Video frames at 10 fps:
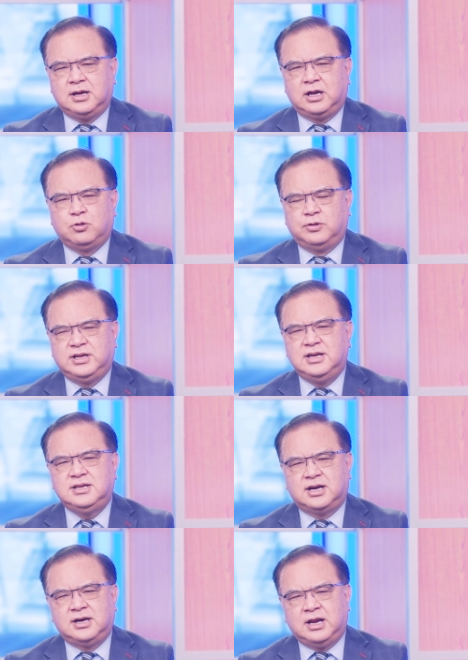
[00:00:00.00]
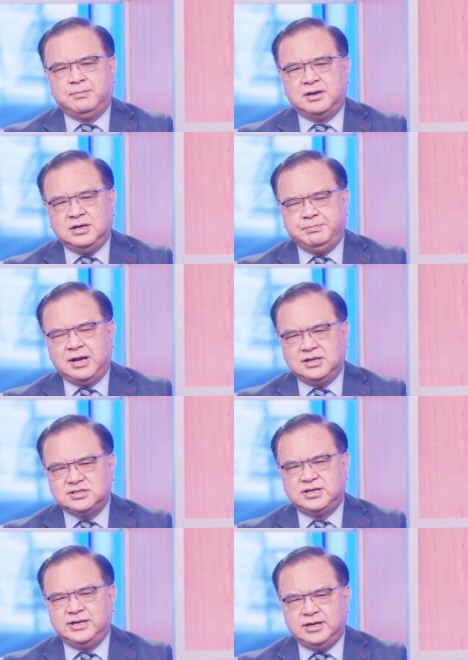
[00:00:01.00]
cái cuộc chiến tranh này mà người
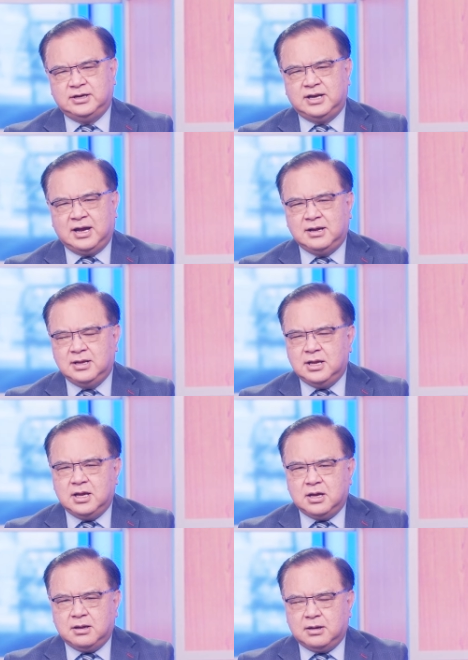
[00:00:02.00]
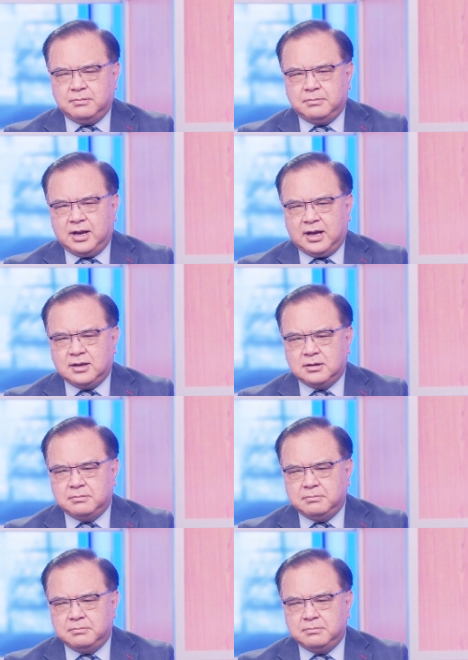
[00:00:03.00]
Palestinian đã uh, đã